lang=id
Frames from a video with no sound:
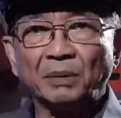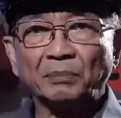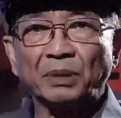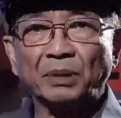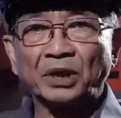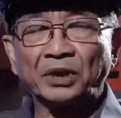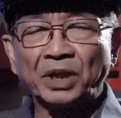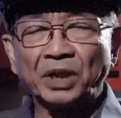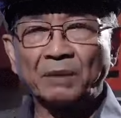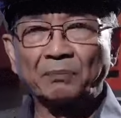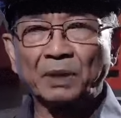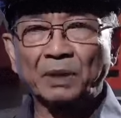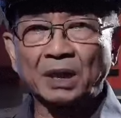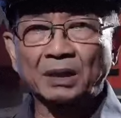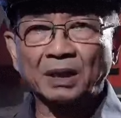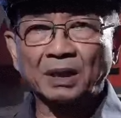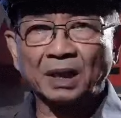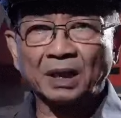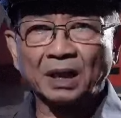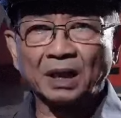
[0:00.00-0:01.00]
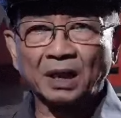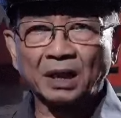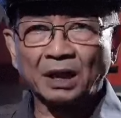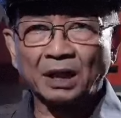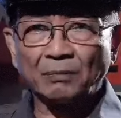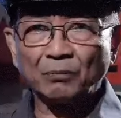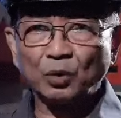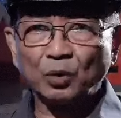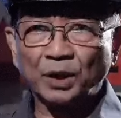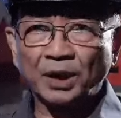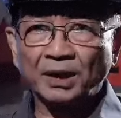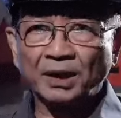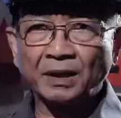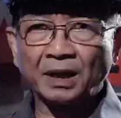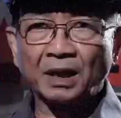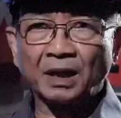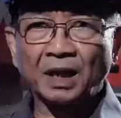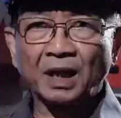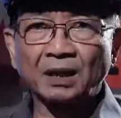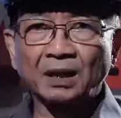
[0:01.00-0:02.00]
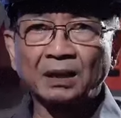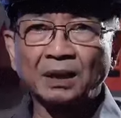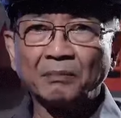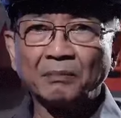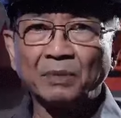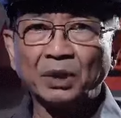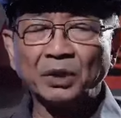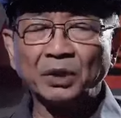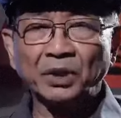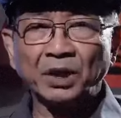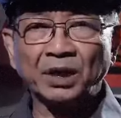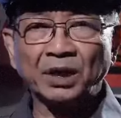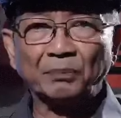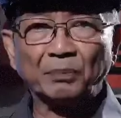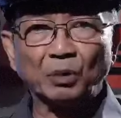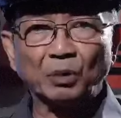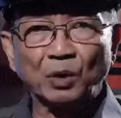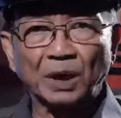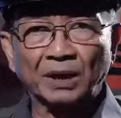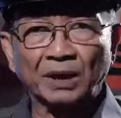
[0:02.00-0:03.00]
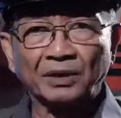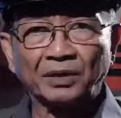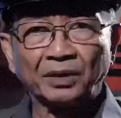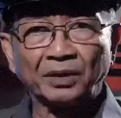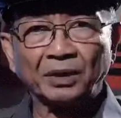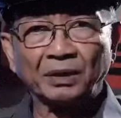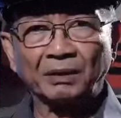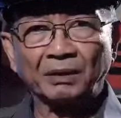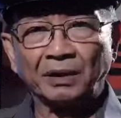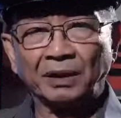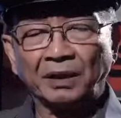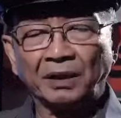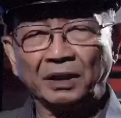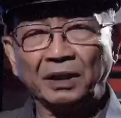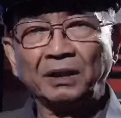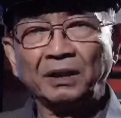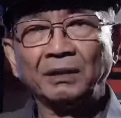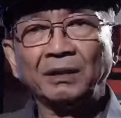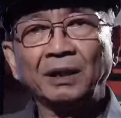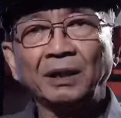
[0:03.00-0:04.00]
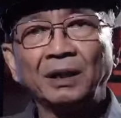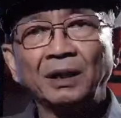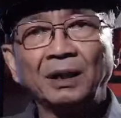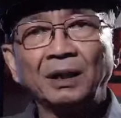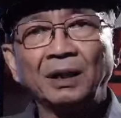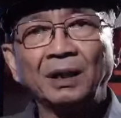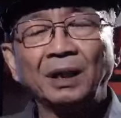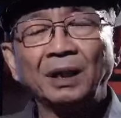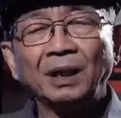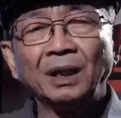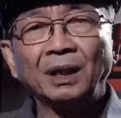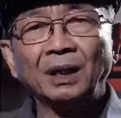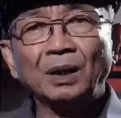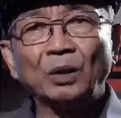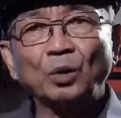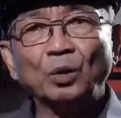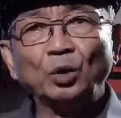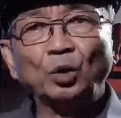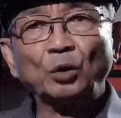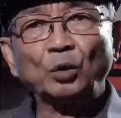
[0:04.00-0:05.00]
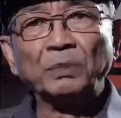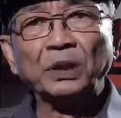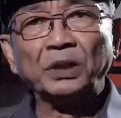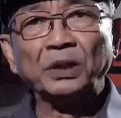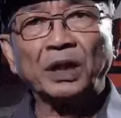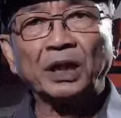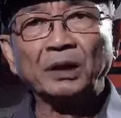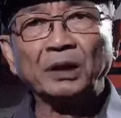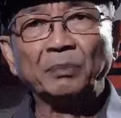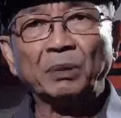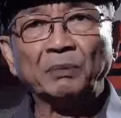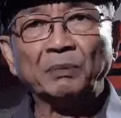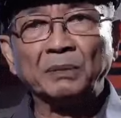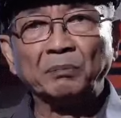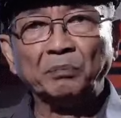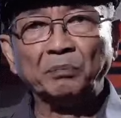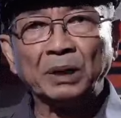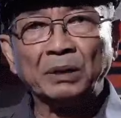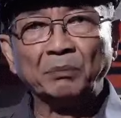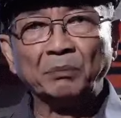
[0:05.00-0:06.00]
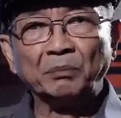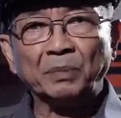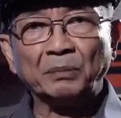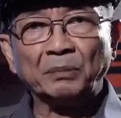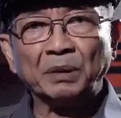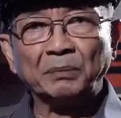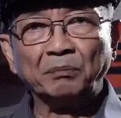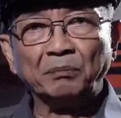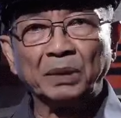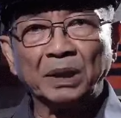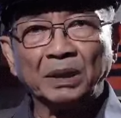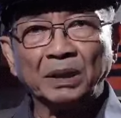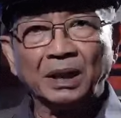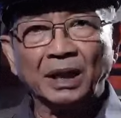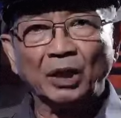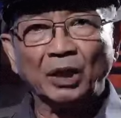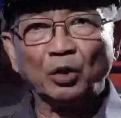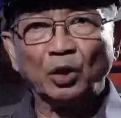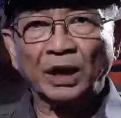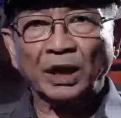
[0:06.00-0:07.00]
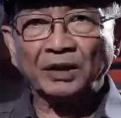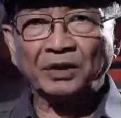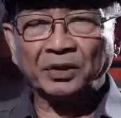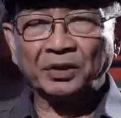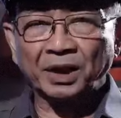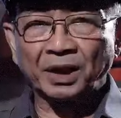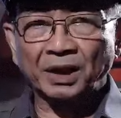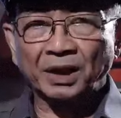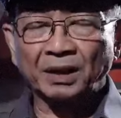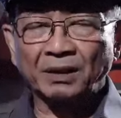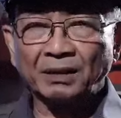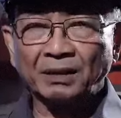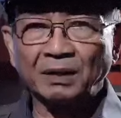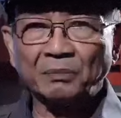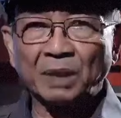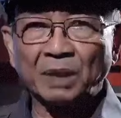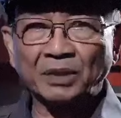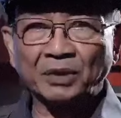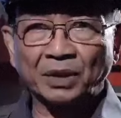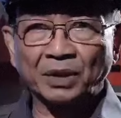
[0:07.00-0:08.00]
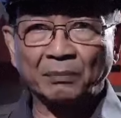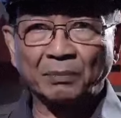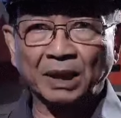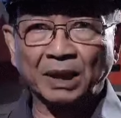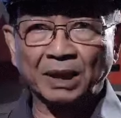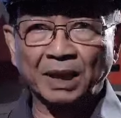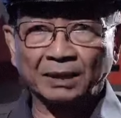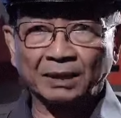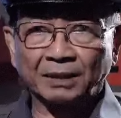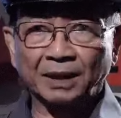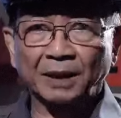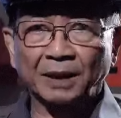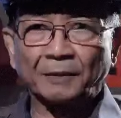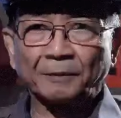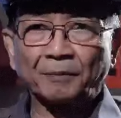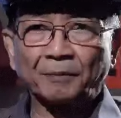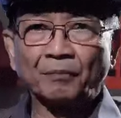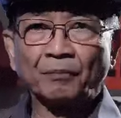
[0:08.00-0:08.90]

mempersiapkan anak-anak muda yang akan menjadi pewaris negeri ini untuk menjadi pemimpin-pemimpin Indonesia di masa mendatang.